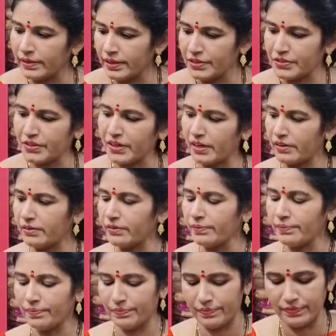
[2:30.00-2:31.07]
నెక్స్ట్ కలరు
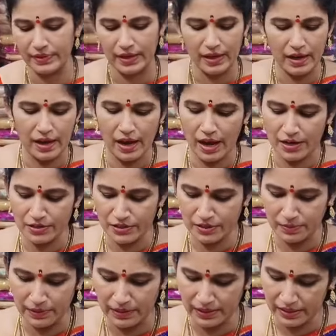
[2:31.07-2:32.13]

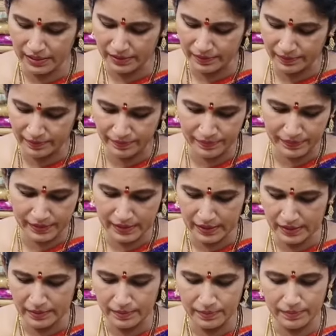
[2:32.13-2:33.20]
యాష్కి మనకి
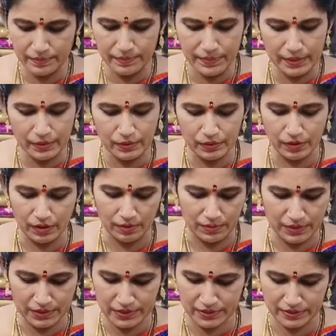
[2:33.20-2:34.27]
మెరూన్
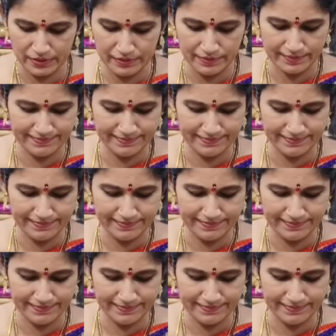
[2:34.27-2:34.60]
కాంబినేషన్